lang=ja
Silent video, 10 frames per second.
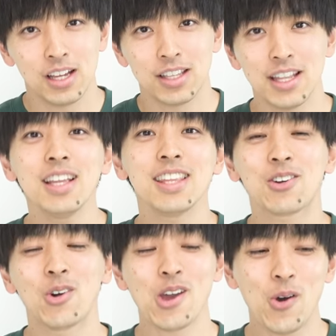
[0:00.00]
で、なんで
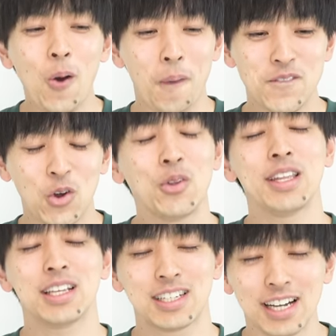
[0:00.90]
これをこん
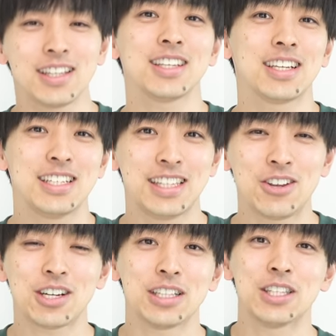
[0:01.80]
なにガッて言って
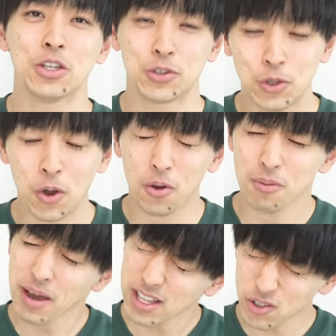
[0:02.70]
るかっていうと、こ
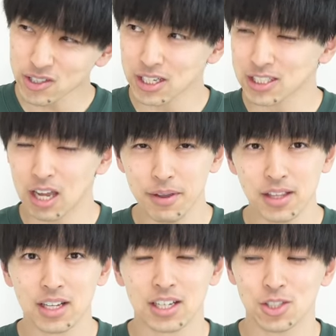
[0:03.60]
れ前どっかで
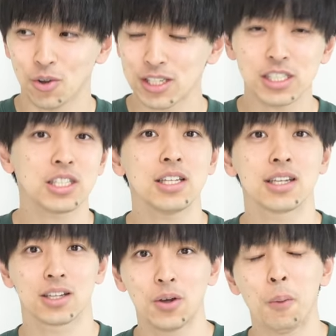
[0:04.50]
喋ったかちょっと忘れちゃったん
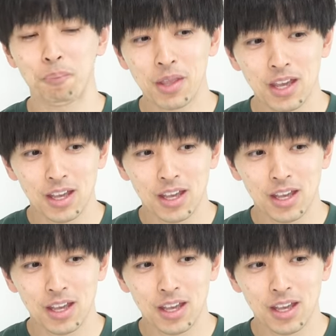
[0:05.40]
だけど、